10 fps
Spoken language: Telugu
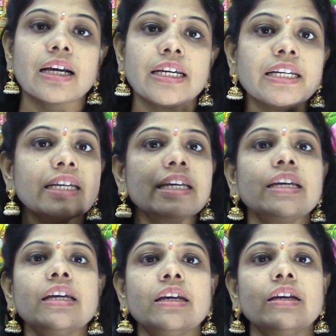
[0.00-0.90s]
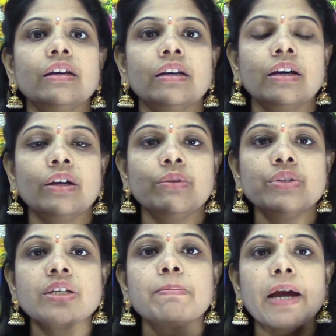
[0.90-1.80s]
కిటికీ
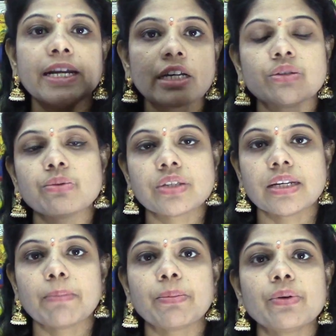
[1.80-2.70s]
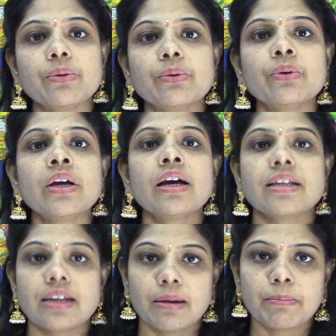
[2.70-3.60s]
నుంచి బయటకు చూసినప్పుడు
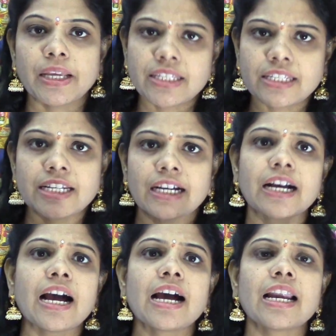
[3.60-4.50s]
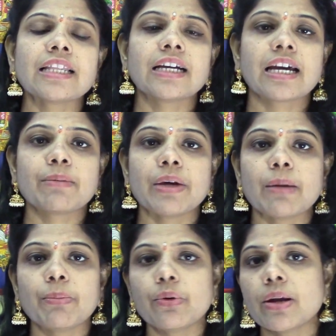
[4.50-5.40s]
మంచి చక్కగా ఆహ్లాదకరమైన
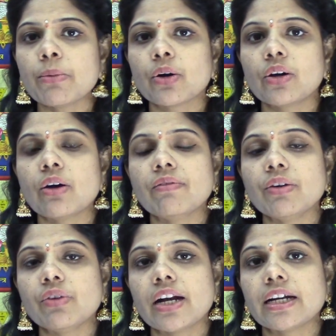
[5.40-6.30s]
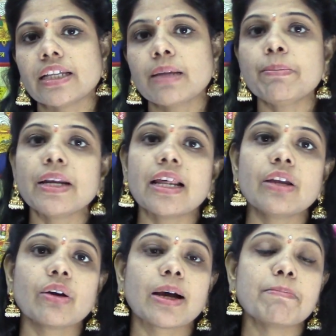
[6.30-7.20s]
పూల మొక్కలు అవి ఉన్నట్టయితే పిల్లల
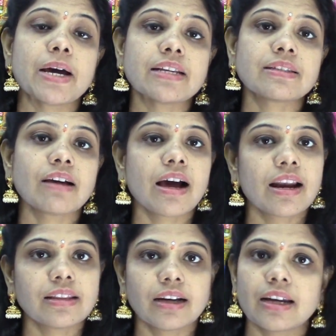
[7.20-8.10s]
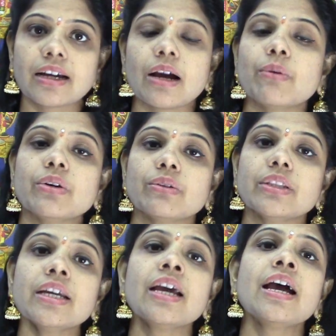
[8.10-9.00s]
యొక్క మనస్సు ఆహ్లాదకరంగా
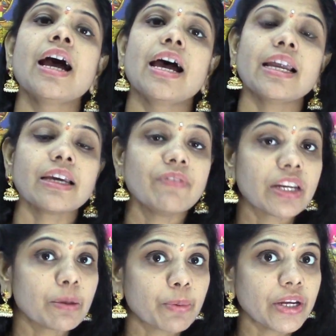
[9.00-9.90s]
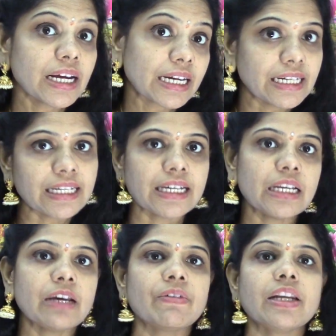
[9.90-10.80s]
ఉంటుంది అలాగే విరిగిపోయిన
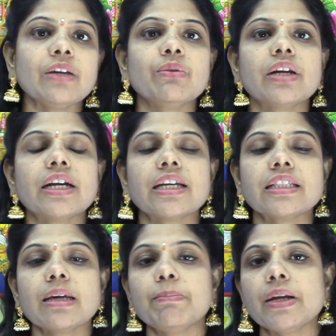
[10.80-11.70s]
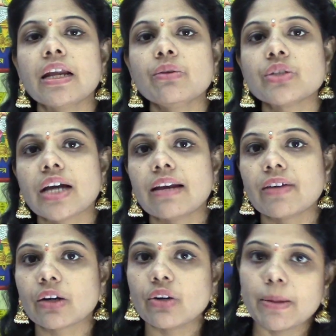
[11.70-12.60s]
కిటికీలు ఇవన్నీ ఉన్నట్టయితే పిల్లలు చాలా
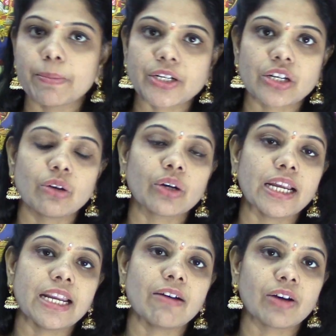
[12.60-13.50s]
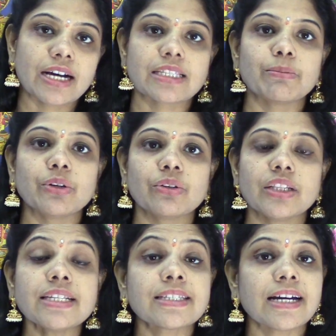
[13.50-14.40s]
వరకు డిప్రెషన్లోకి వెళ్ళే అవకాశం ఉంటుంది
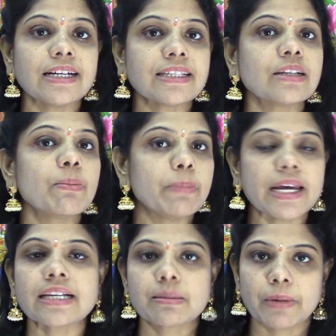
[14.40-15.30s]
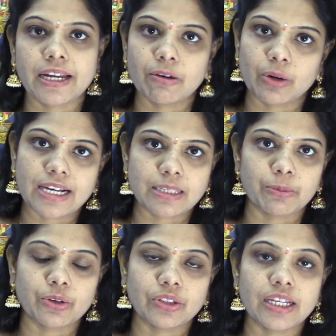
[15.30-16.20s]
స్టడీస్లో బ్రేక్స్ పడే అవకాశం
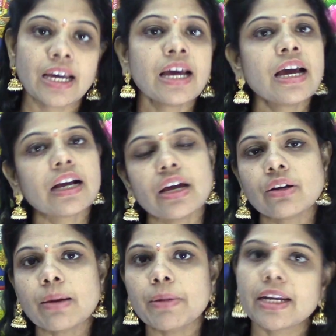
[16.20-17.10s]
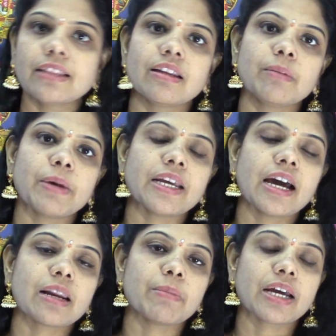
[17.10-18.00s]
ఉంటుంది కనుక మీరందరి
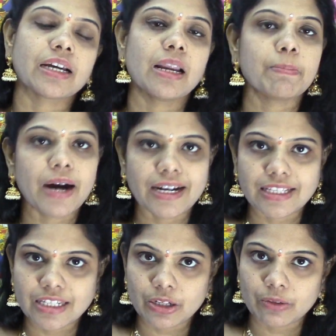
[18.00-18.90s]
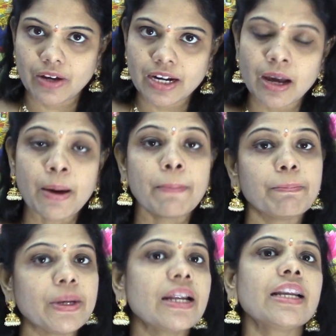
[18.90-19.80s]
పరిహార మార్గాలు పాటించడం ద్వారా
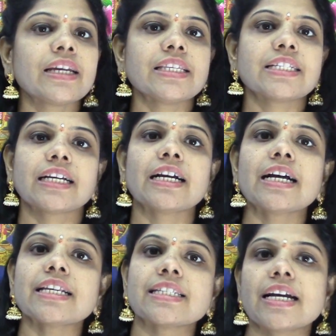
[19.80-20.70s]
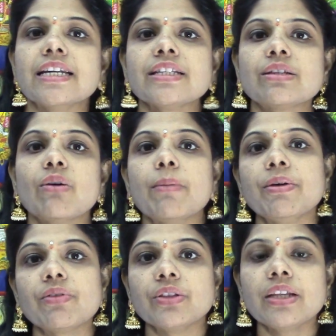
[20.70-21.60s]
పిల్లలకి చక్కగా స్టడీస్లో
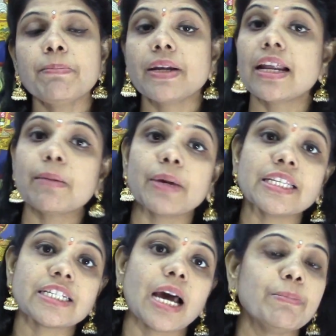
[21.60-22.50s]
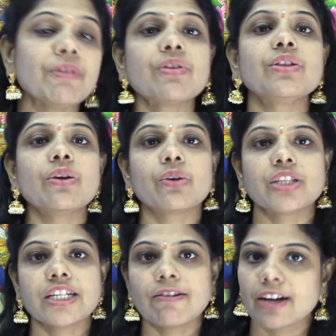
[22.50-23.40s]
అభివృద్ధి పిల్లలు మంచి అభివృద్ధిలోకి
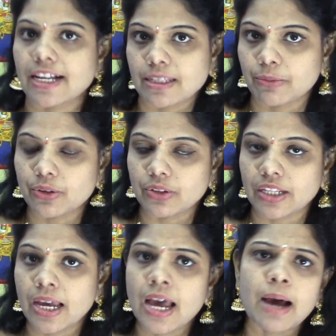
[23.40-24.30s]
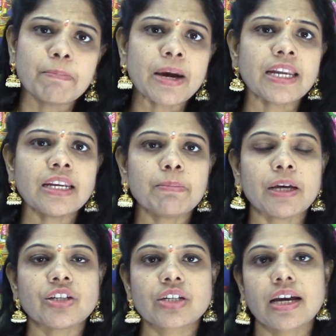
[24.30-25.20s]
వచ్చే అవకాశం ఉంటుంది మరిన్ని
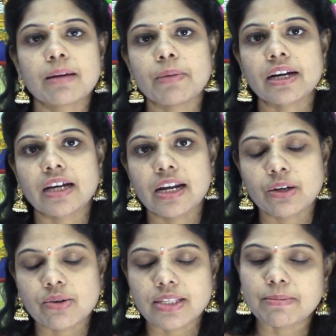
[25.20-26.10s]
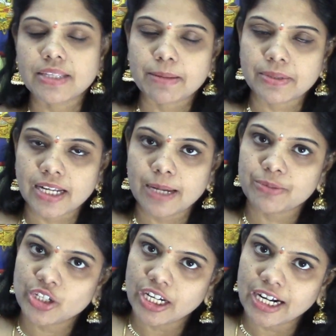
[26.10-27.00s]
పరిష్కార మార్గాల కోసం సబ్స్క్రైబ్
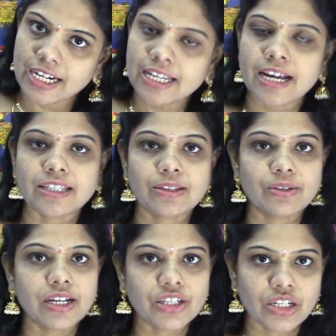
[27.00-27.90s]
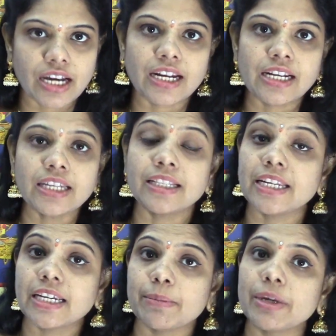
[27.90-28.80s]
చేయండి రాజసుధా ఛానల్ని
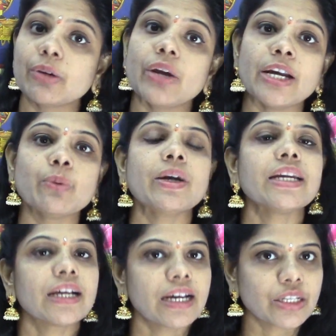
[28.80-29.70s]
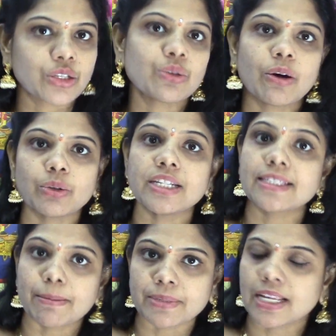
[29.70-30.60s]
దీనికి మీకు ఎటువంటి ఖర్చు అవధి
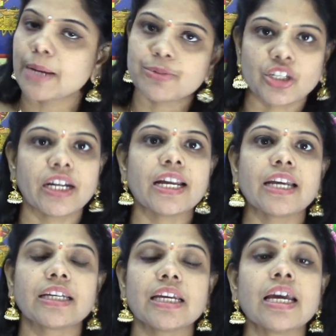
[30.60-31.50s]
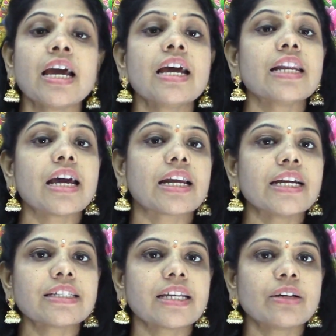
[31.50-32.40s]
సబ్స్క్రైబ్ చేయడానికి నా
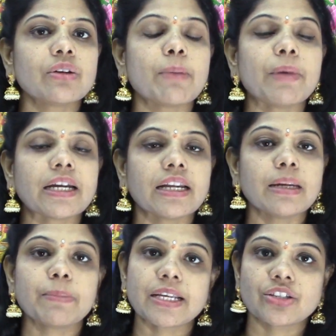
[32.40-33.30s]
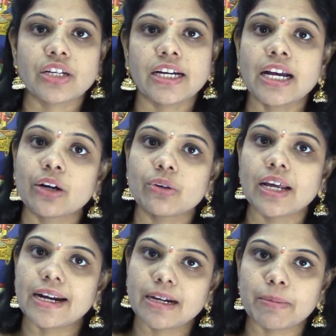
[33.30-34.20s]
రైట్ సైడ్ ఉన్న బటన్ని ప్రెస్ చేయండి అక్కడ ఉన్న
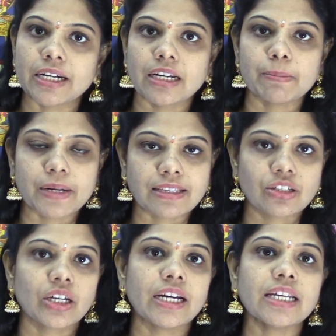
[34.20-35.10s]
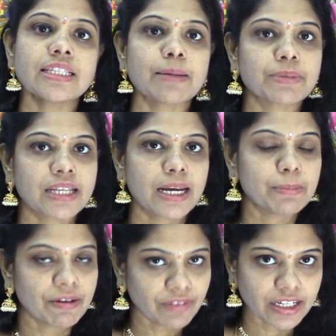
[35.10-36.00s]
రెడ్ బటన్ని ప్రెస్ చేయండి సబ్స్క్రైబ్
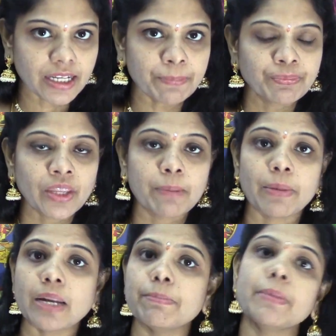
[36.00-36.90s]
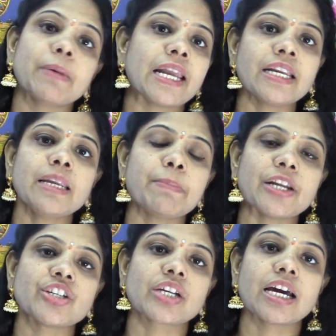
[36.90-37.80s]
అవ్వండి మరి మరిన్ని
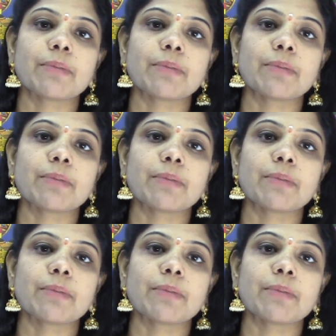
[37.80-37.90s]
పరిష్కార